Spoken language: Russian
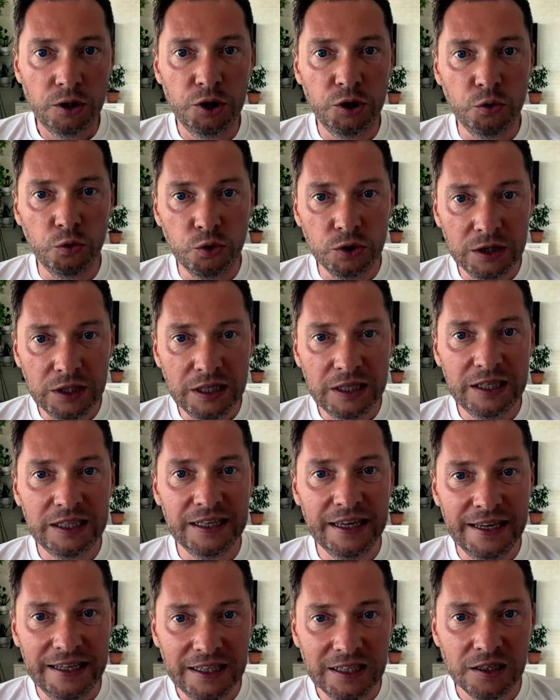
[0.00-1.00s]
и у
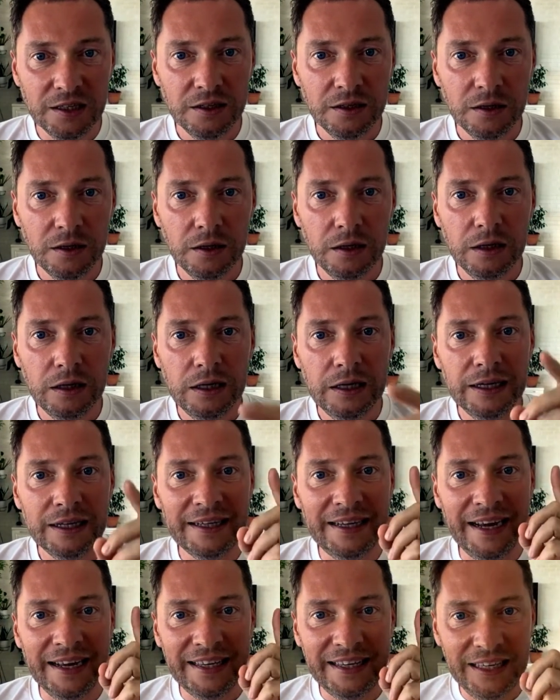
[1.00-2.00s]
них есть
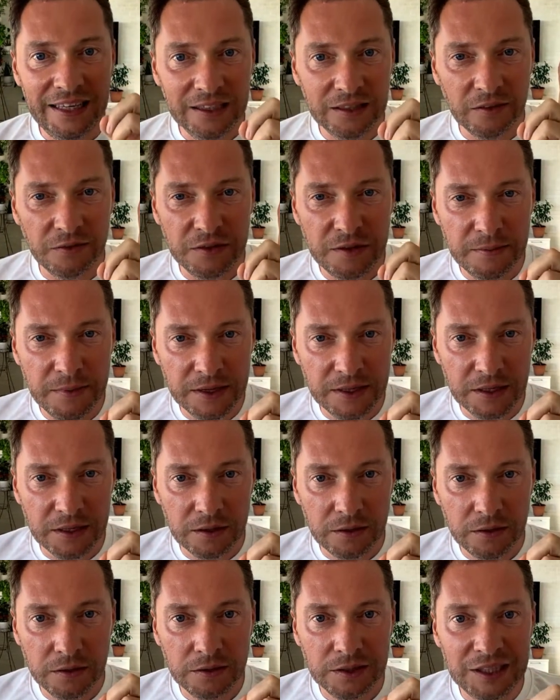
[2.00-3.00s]
какие-то, внимание,
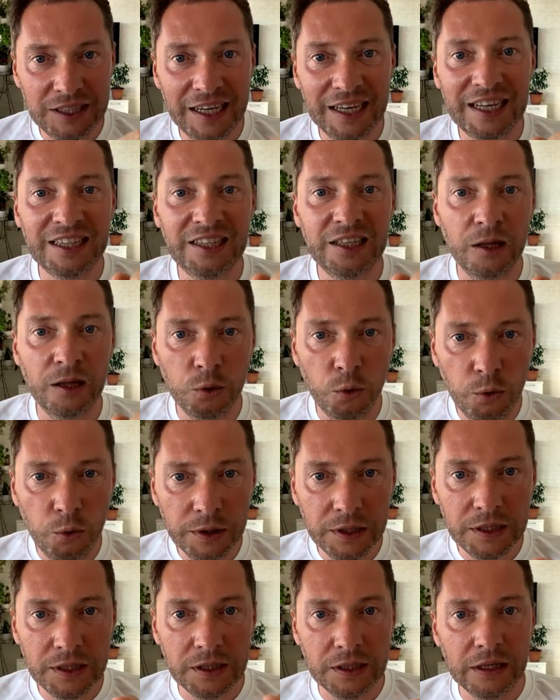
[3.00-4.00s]

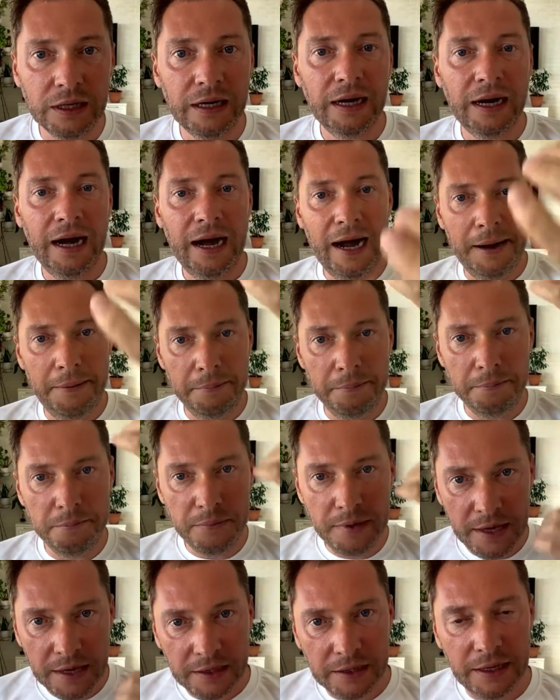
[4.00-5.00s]
технологии
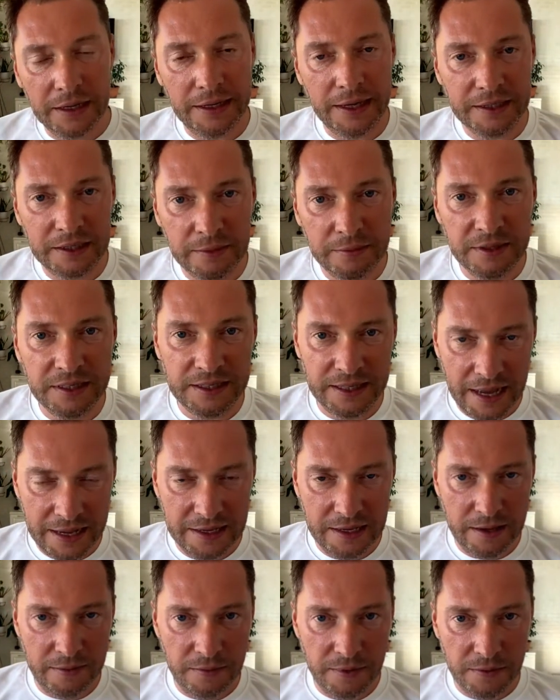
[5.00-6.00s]
обмена этими
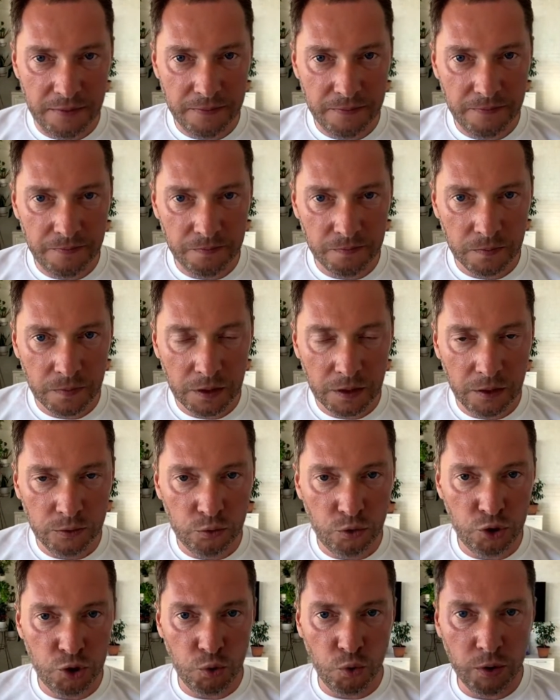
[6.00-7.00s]
знаниями.
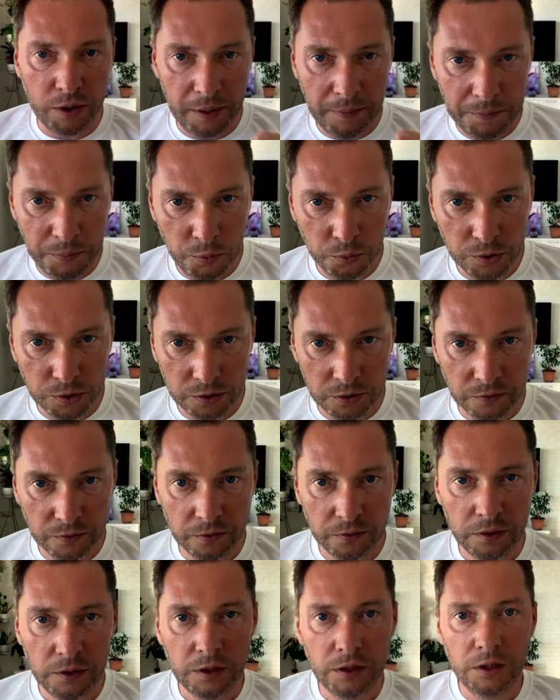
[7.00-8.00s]
То есть у компьютеров
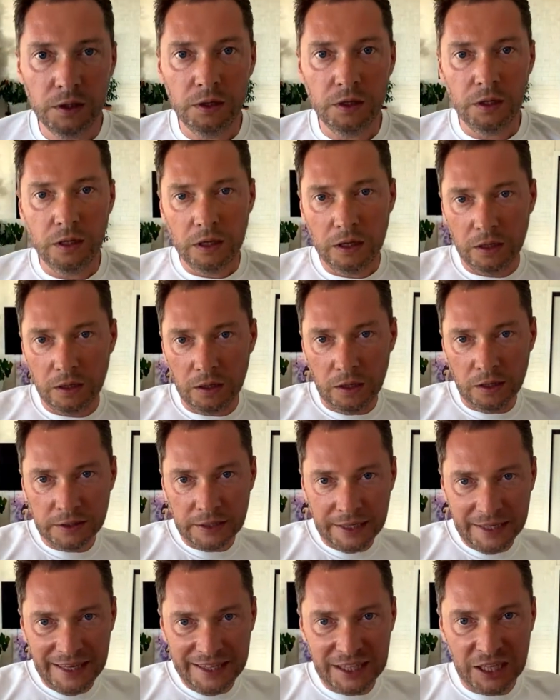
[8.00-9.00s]
а,
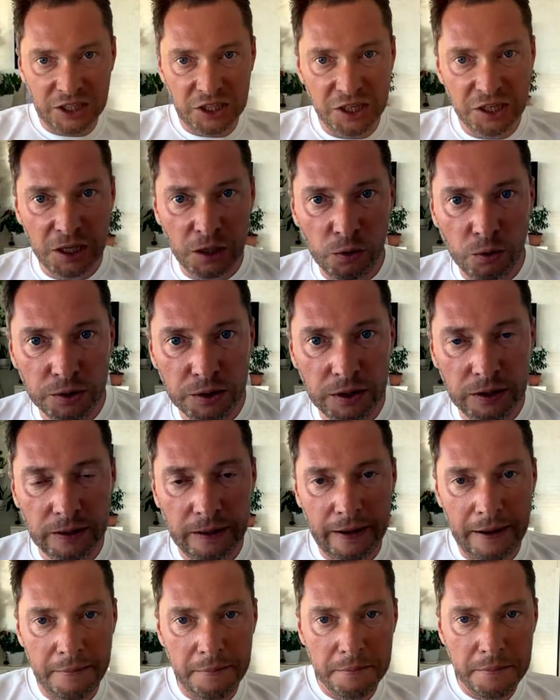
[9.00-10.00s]
какие-то
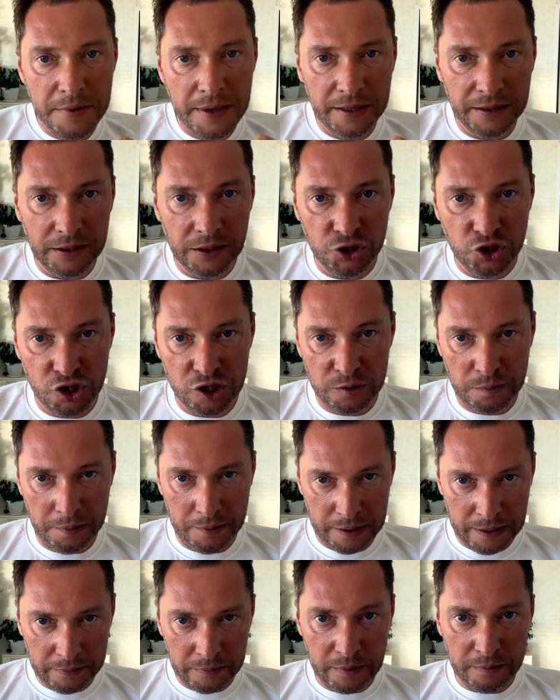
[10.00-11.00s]
технологии обмена через
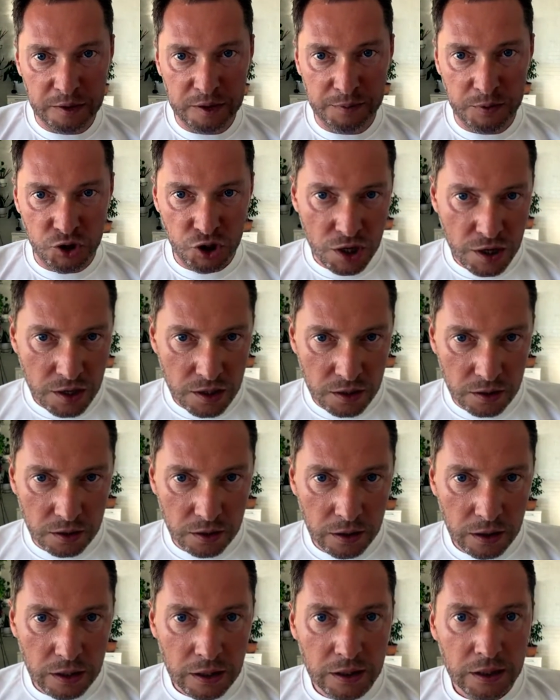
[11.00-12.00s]
программное обеспечение,
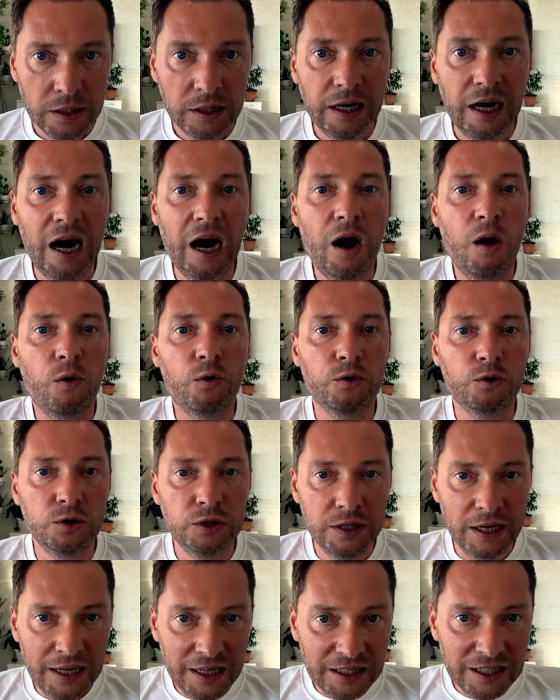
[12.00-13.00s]
а у
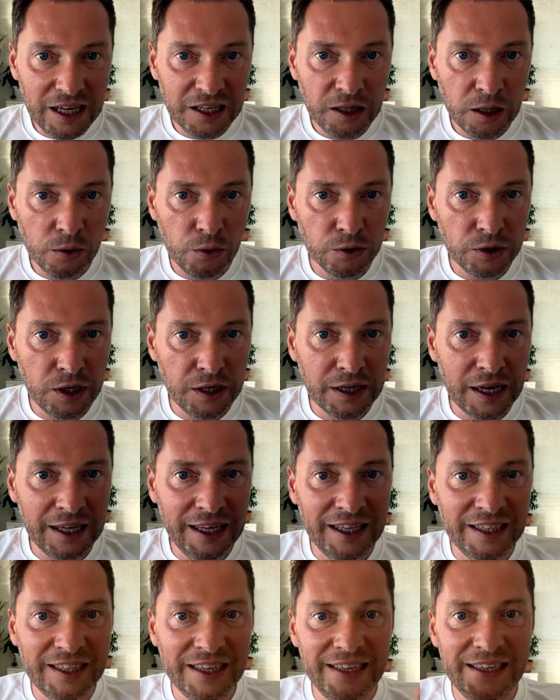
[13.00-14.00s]
людей технологии
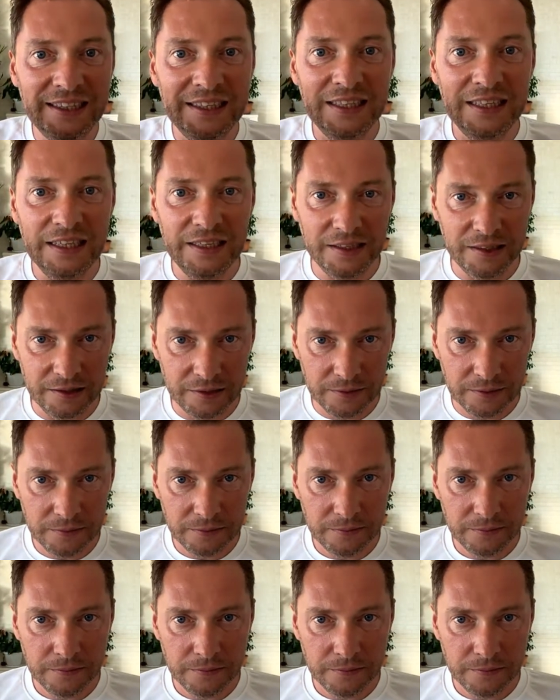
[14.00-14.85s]
какие-то иные.